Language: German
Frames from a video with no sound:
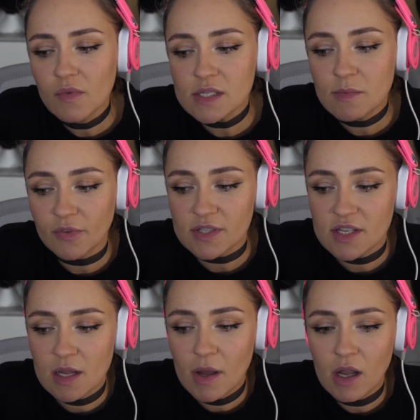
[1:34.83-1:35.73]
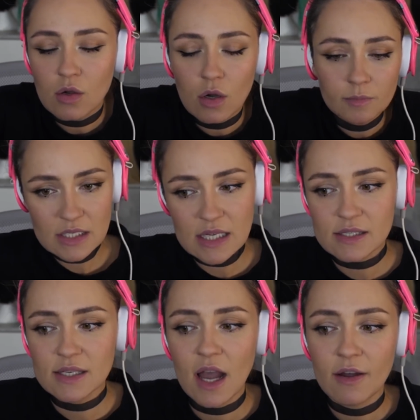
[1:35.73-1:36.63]
sind wir auf das Thema gekommen,
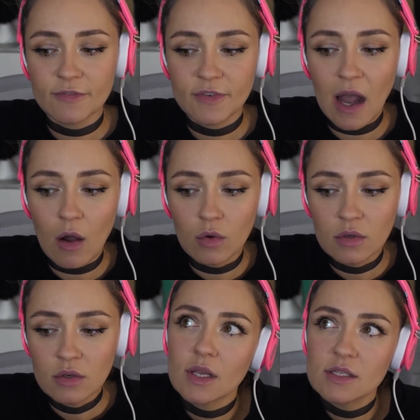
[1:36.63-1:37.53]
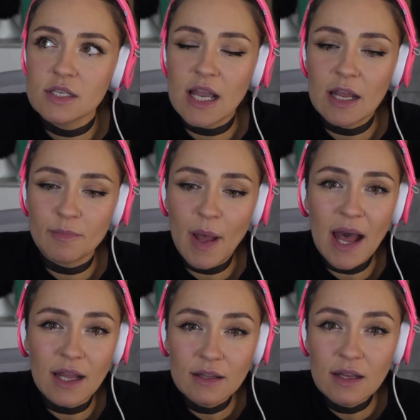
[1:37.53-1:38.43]
dass ja Frauen sich einen
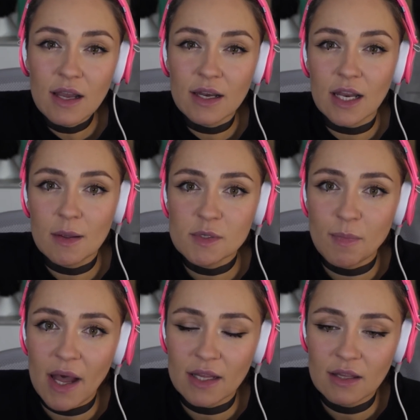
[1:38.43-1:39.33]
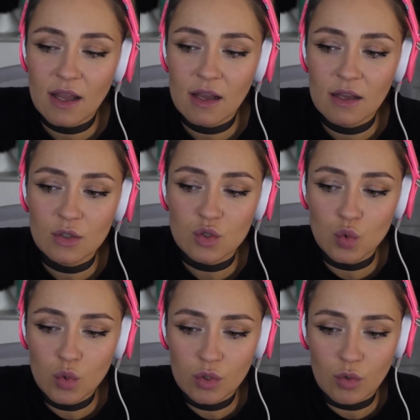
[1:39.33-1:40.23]
Partner, einen Lebenspartner
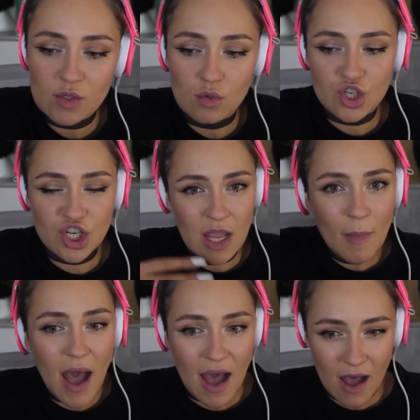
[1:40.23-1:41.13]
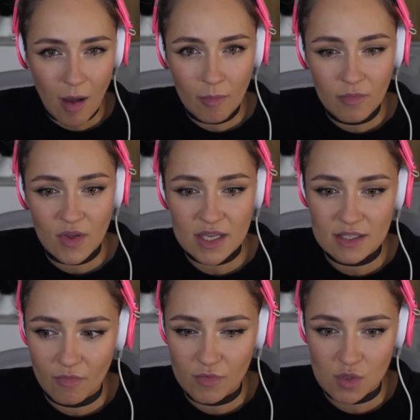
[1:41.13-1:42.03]
suchen oder so ein Schema haben,
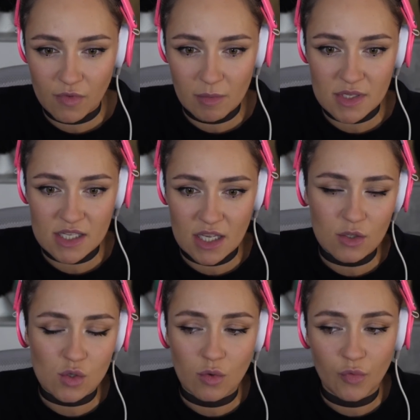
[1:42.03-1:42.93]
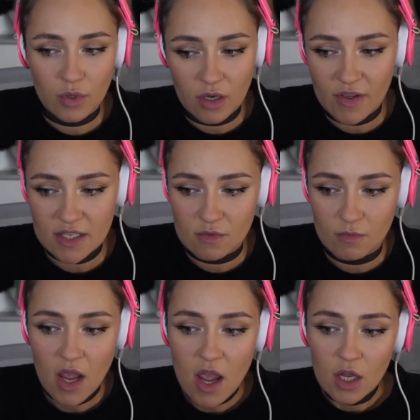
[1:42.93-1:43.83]
welchen, zu wem die sich hingezogen fühlen oder welchen
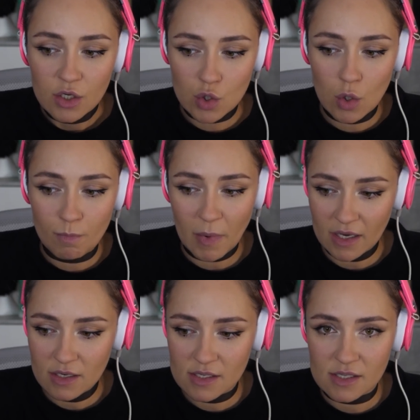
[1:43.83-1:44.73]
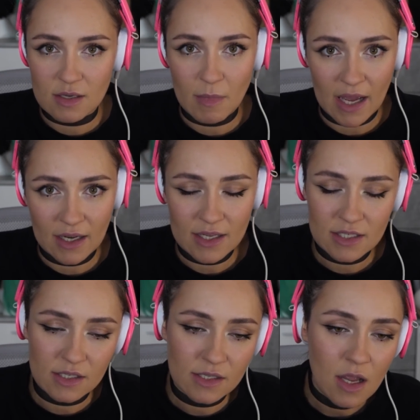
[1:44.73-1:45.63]
Typ Mann die sich immer
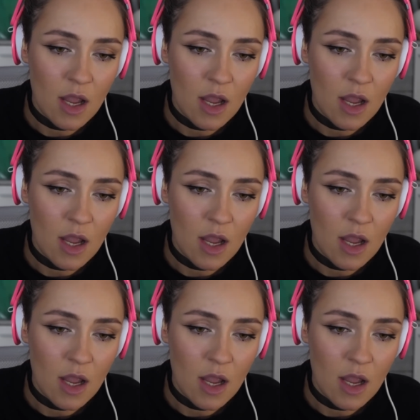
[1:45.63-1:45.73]
anlächeln.